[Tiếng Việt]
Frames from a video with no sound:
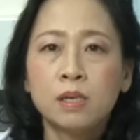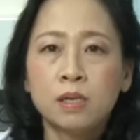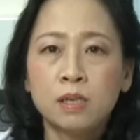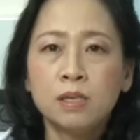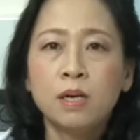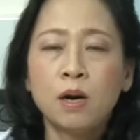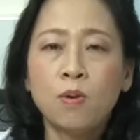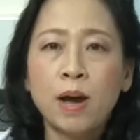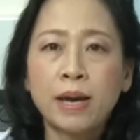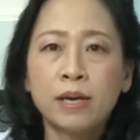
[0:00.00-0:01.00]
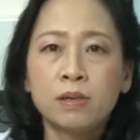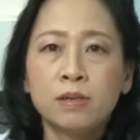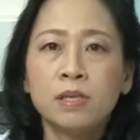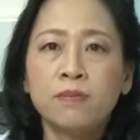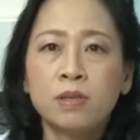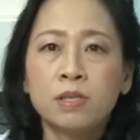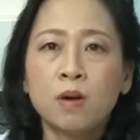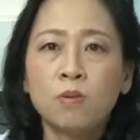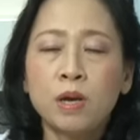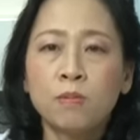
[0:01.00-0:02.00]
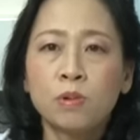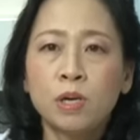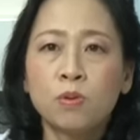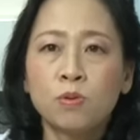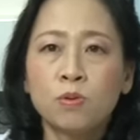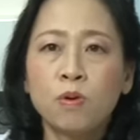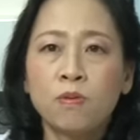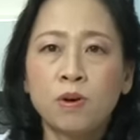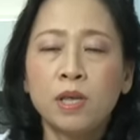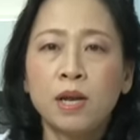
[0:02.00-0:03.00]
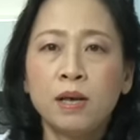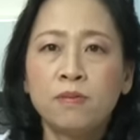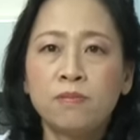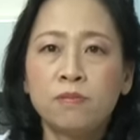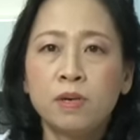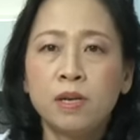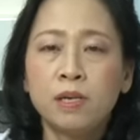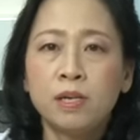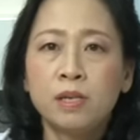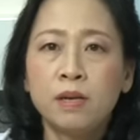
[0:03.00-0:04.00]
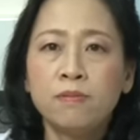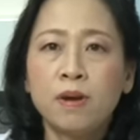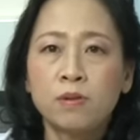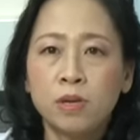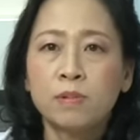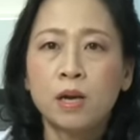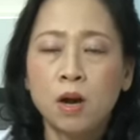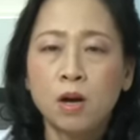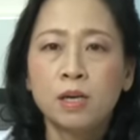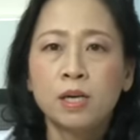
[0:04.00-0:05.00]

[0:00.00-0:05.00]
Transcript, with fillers: ờ, từ ở ngoài nó đi vào sâu trong cái cổ tử cung và có thể lên lên đến vào trong dạ con